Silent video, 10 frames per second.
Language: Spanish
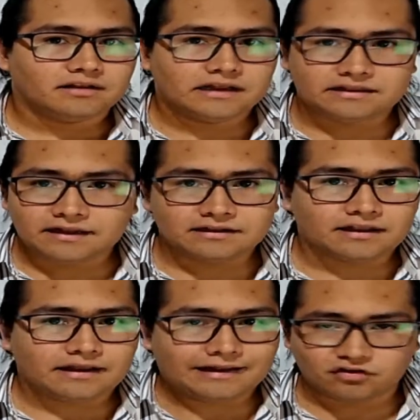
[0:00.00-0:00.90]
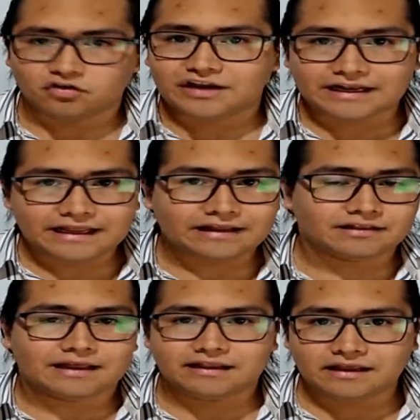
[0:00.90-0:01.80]
de tinte
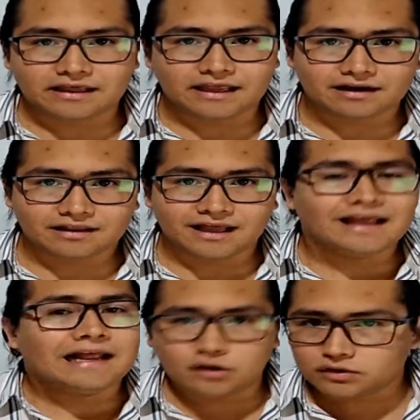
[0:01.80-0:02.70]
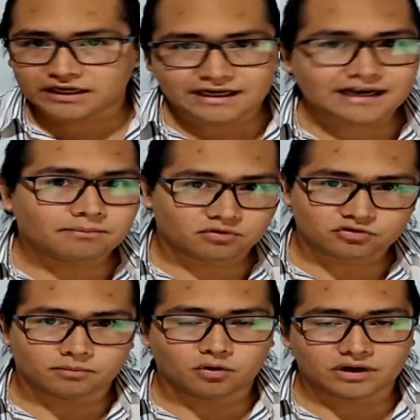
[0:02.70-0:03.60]
socialista, de izquierda, no te
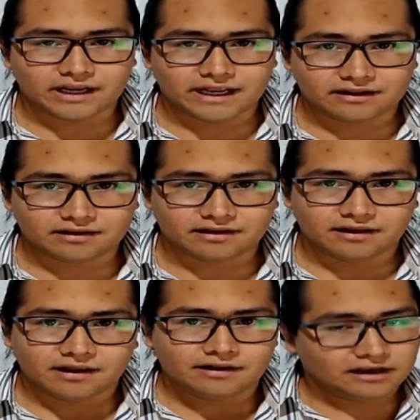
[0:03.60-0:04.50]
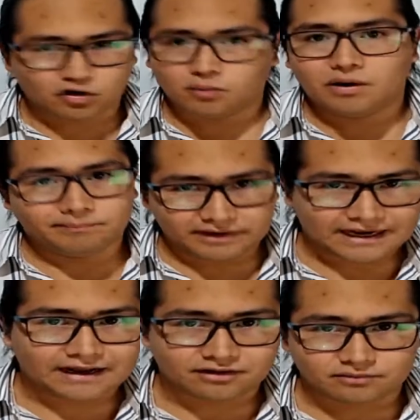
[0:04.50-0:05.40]
queremos como cliente ni como
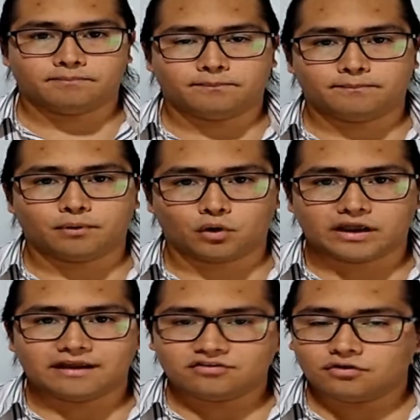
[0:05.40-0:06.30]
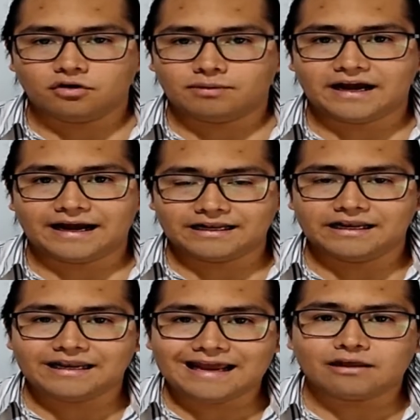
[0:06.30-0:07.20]
empleado, porque eso no va
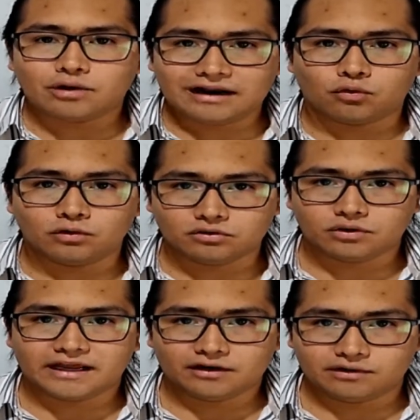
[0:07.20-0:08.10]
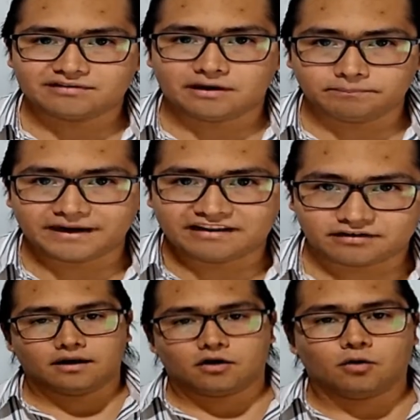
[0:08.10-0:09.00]
alineado a la cultura de nuestra
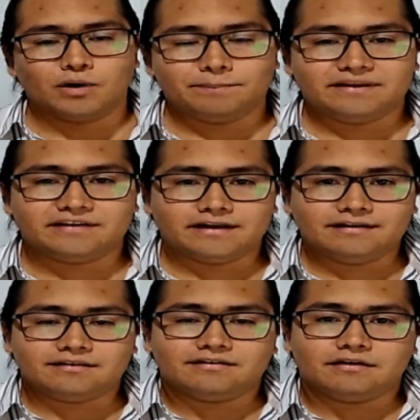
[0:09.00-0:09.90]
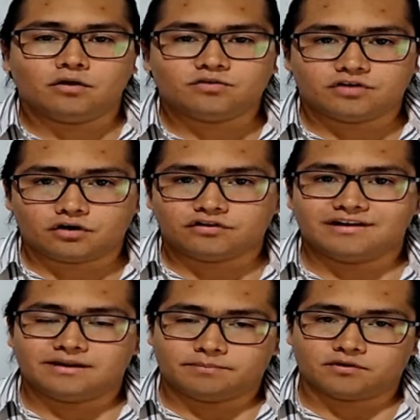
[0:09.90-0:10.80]
empresa. Como especialistas en
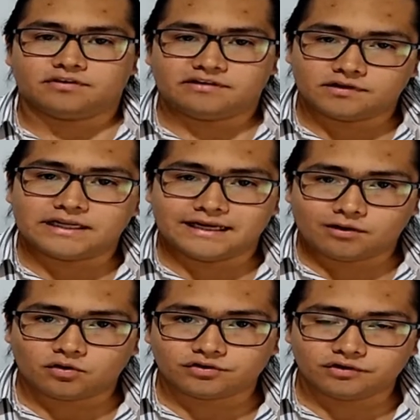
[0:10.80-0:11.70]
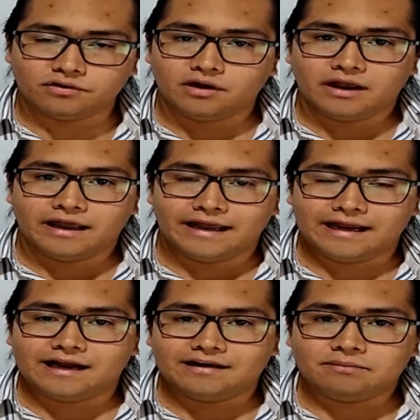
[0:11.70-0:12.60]
outsourcing de procesos de negocio,
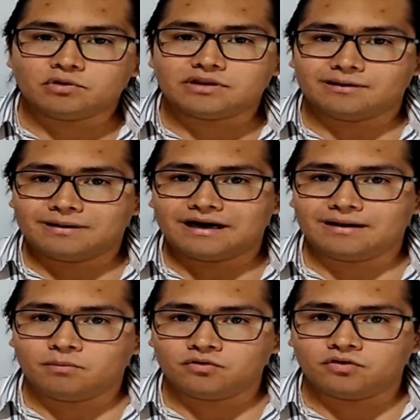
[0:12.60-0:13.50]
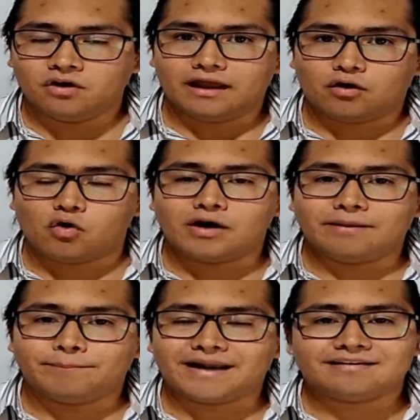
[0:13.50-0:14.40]
en Ganemo trabajamos con
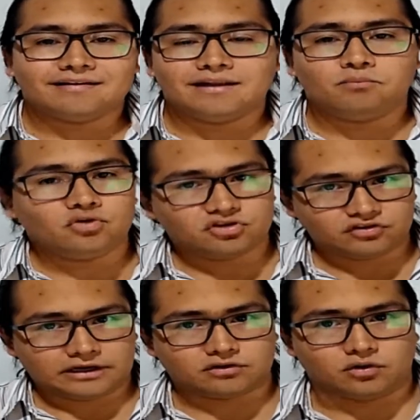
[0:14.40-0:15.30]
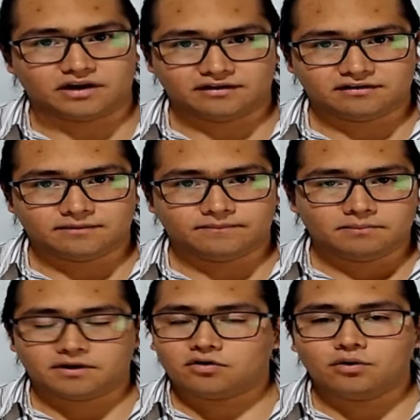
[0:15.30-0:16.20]
empresas de muchos sectores,
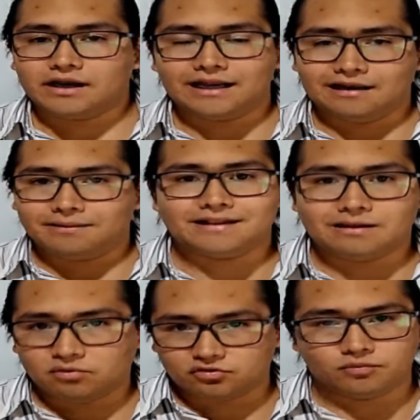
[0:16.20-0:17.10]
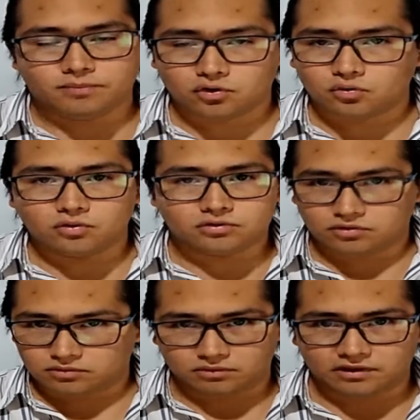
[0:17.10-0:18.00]
pero no es que les vendamos un
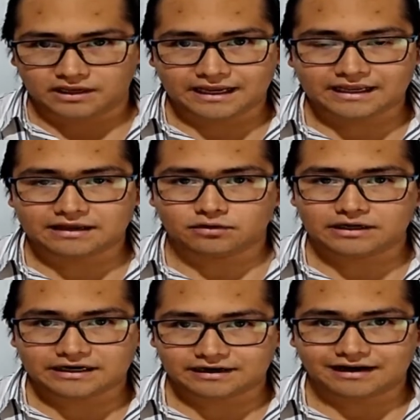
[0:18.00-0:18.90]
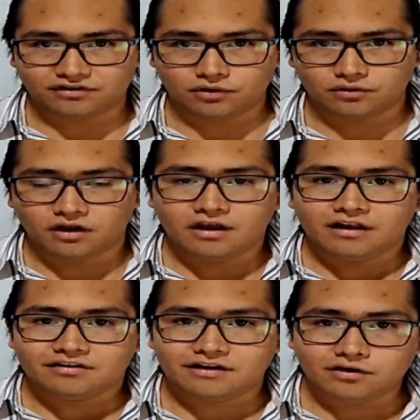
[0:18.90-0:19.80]
producto y ahí quedó la relación,
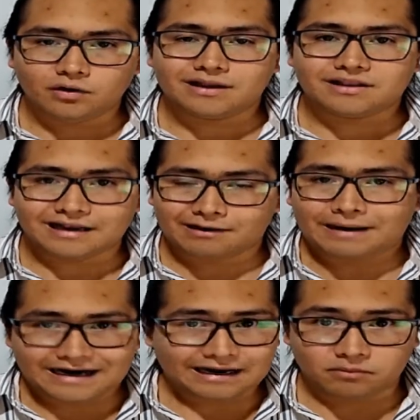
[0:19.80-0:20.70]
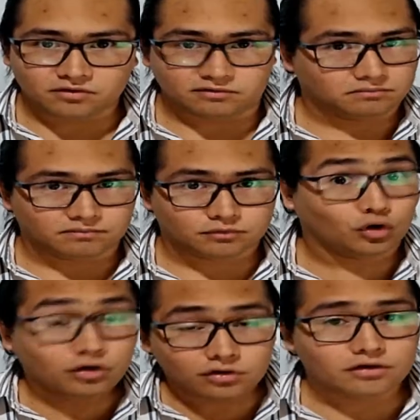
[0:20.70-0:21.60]
sino que trabajamos
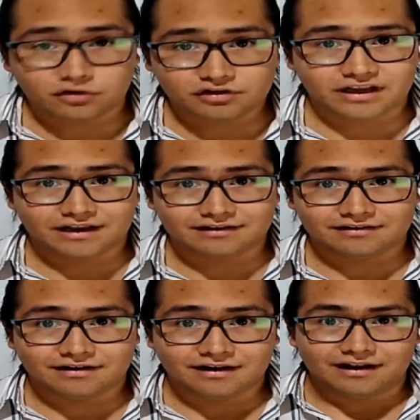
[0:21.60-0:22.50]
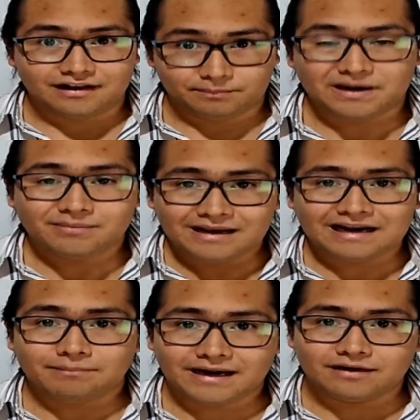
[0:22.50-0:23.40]
todos los días de
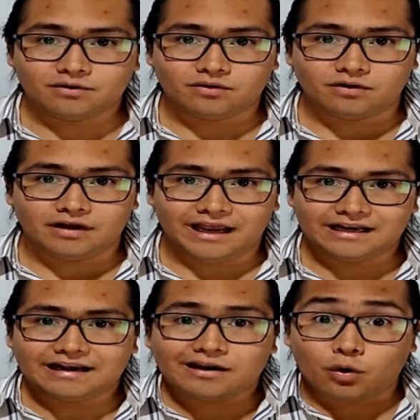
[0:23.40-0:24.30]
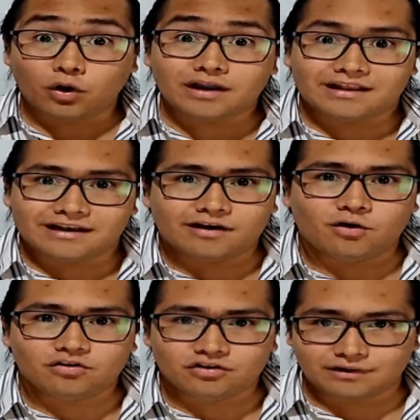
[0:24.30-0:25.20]
primera mano en el core de
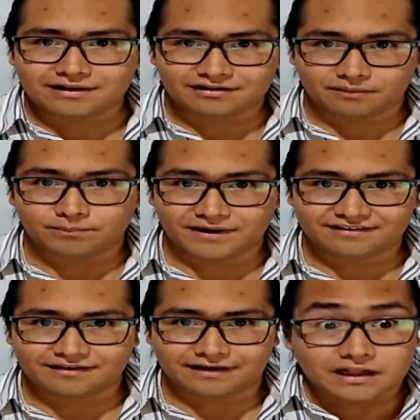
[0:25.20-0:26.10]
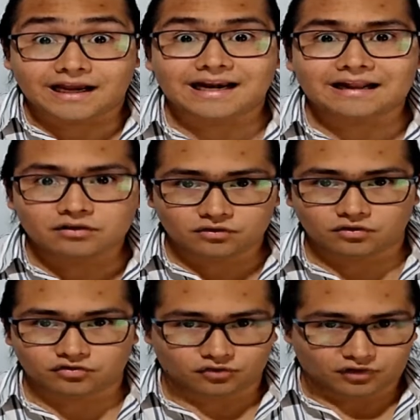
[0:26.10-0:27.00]
negocio de estas empresas,
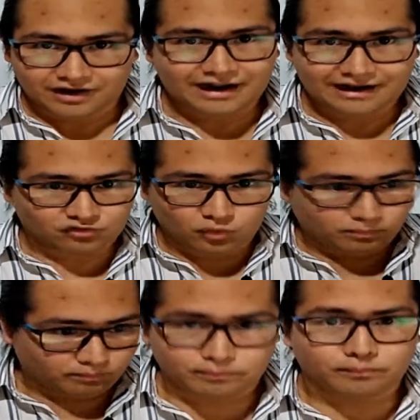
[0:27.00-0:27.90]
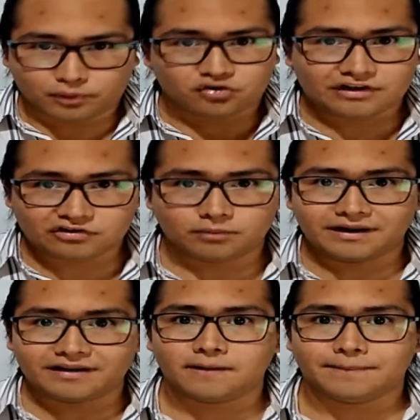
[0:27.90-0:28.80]
integrándonos a su proceso
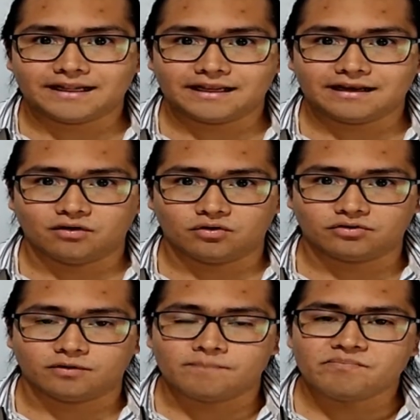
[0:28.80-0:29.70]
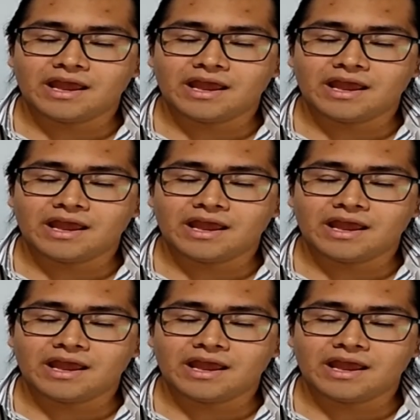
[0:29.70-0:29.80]
principal de negocio.